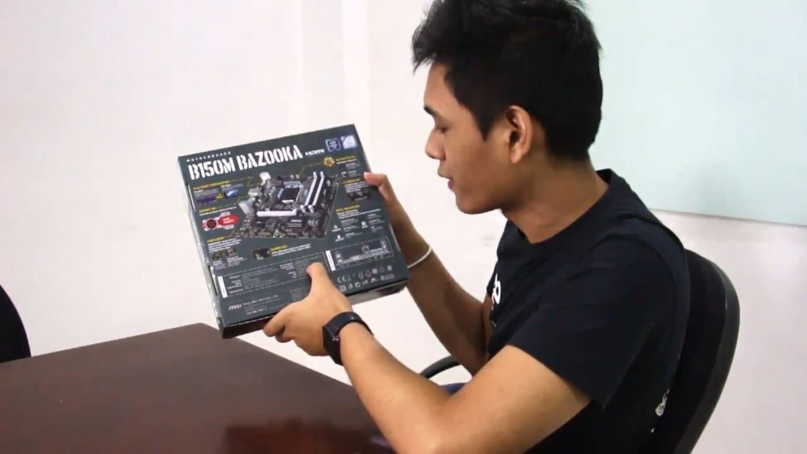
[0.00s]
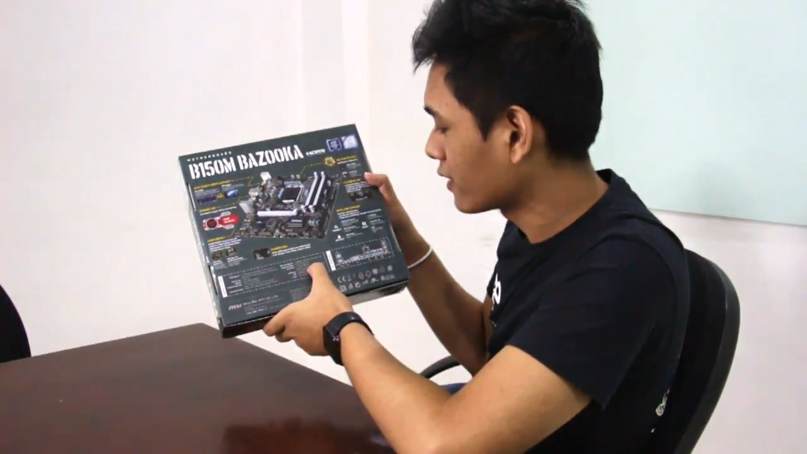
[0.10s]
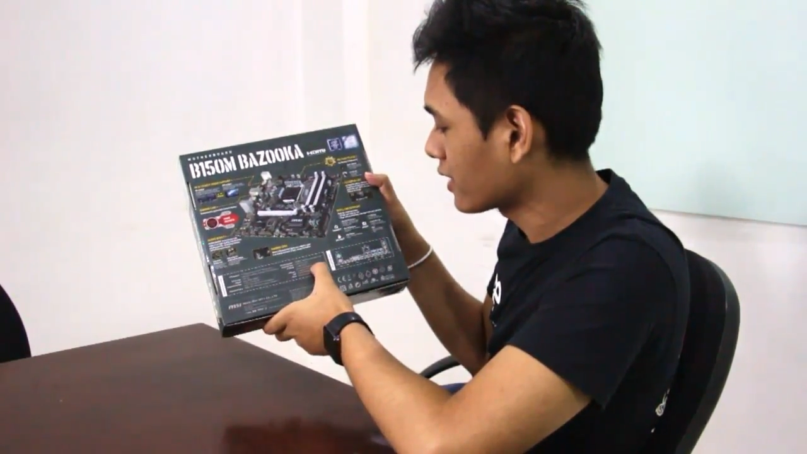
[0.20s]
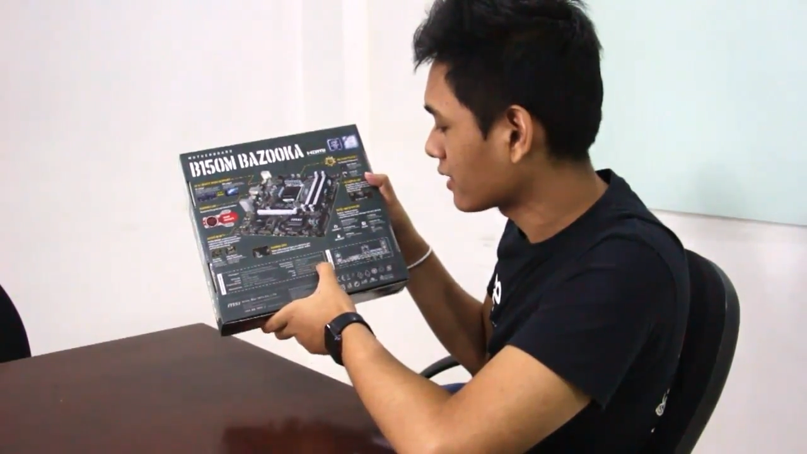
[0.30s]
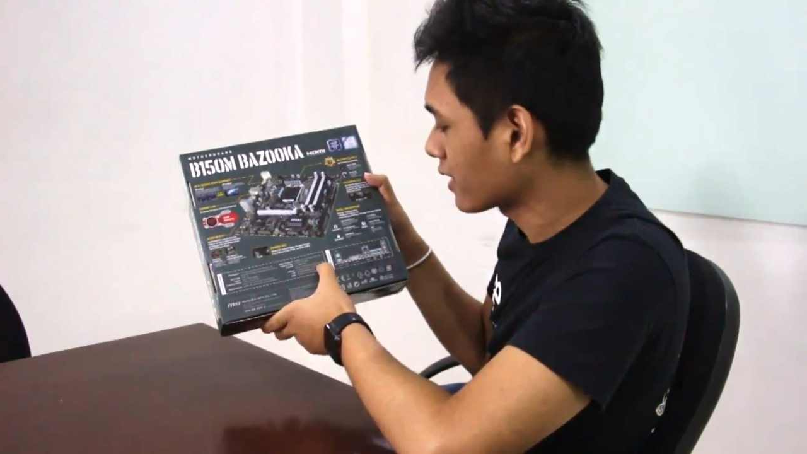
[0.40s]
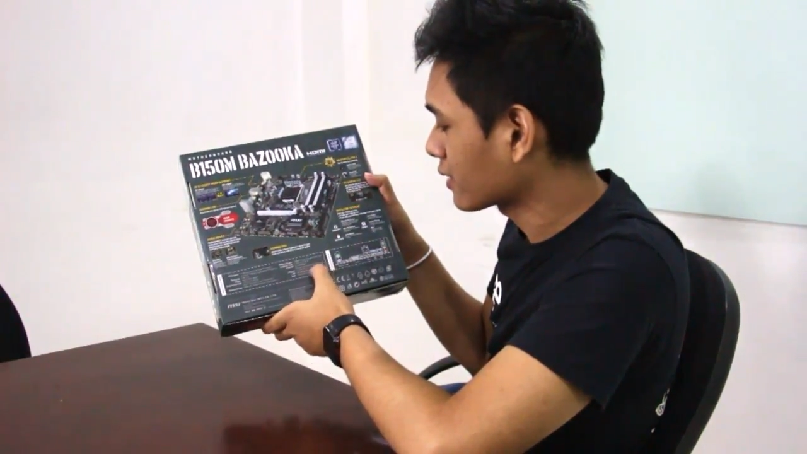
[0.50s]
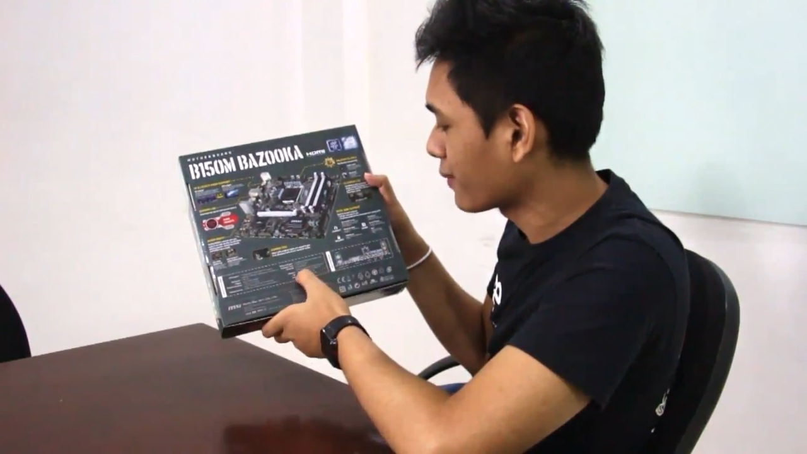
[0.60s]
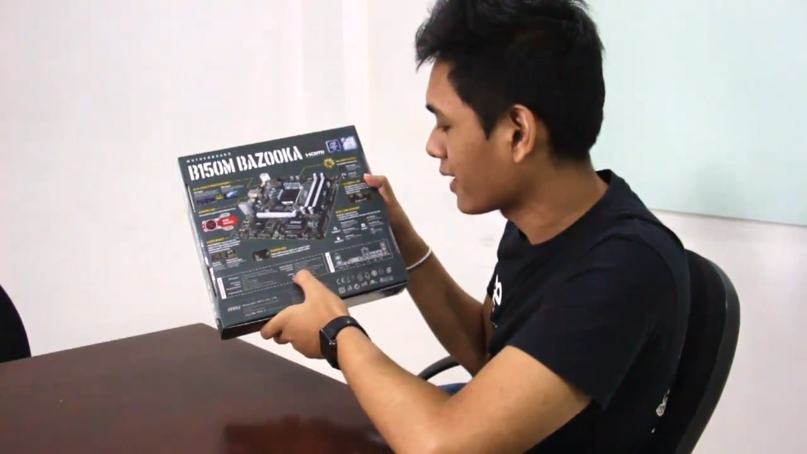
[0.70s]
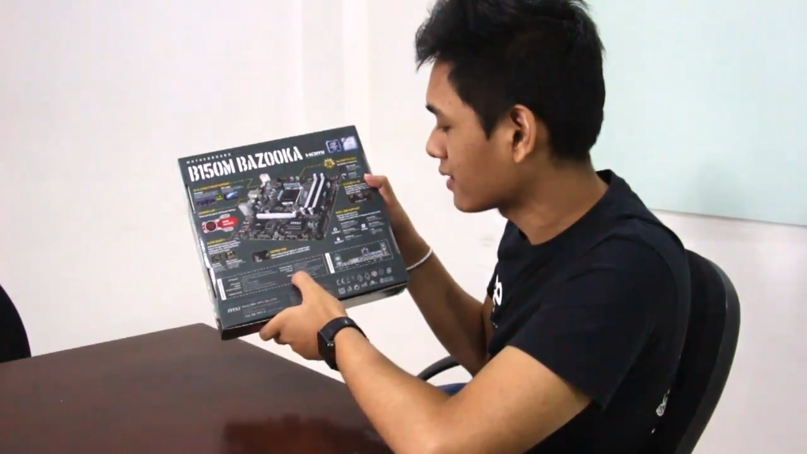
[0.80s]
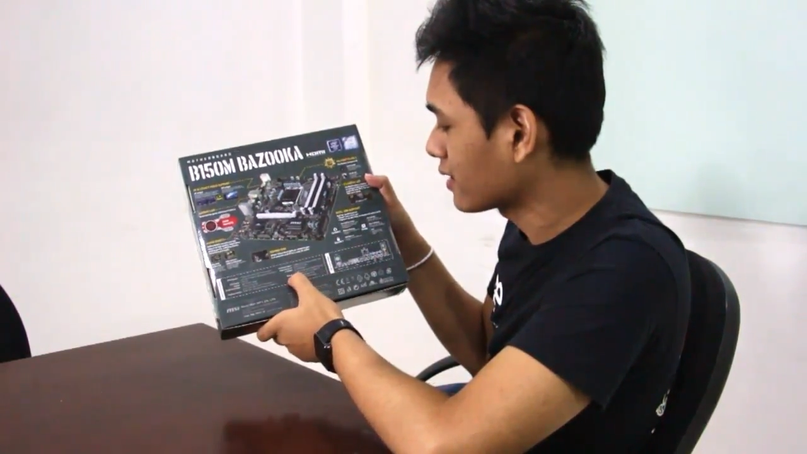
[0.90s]
for SATA
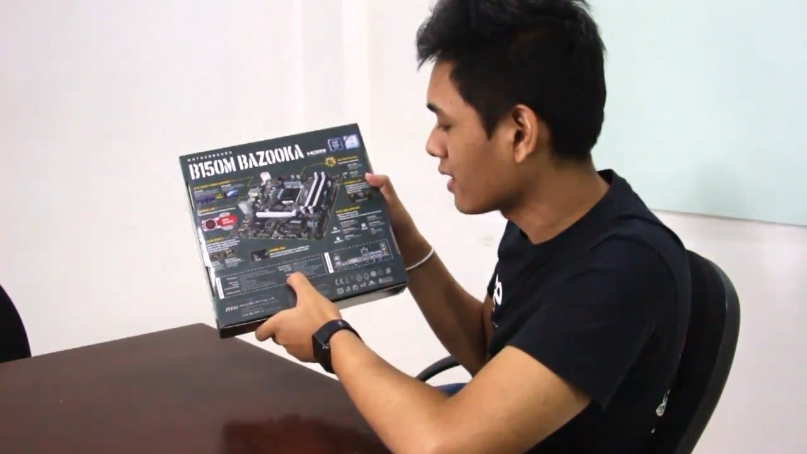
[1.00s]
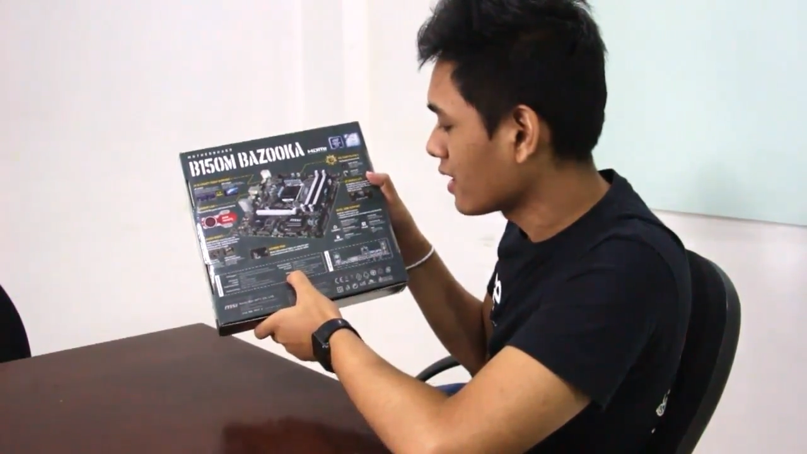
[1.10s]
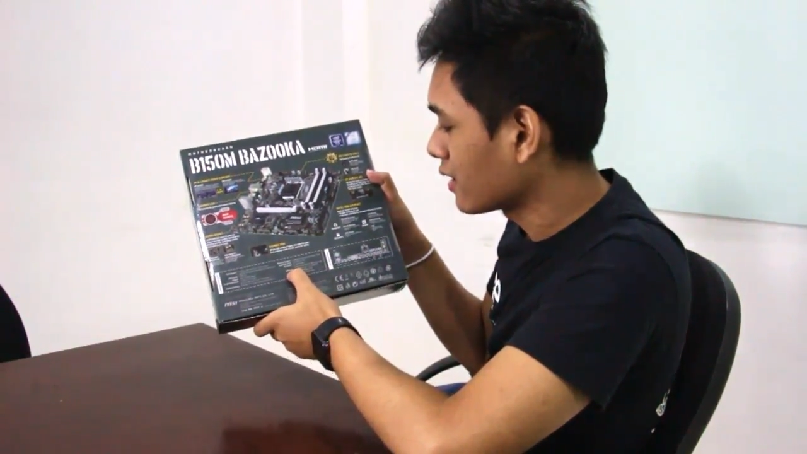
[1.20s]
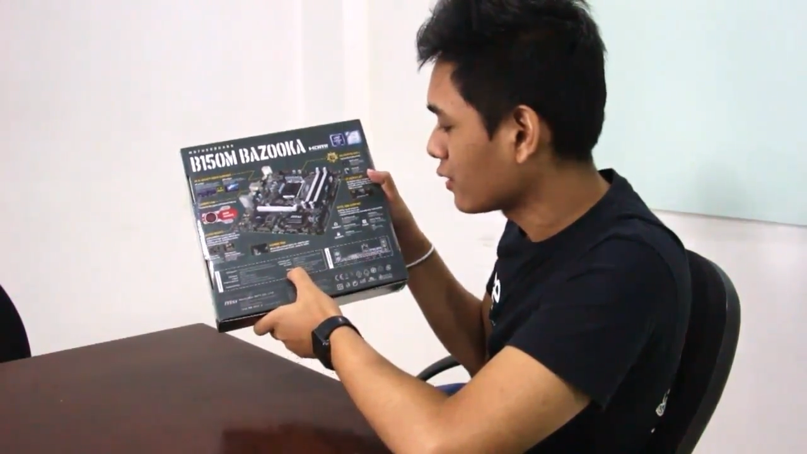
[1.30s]
Express,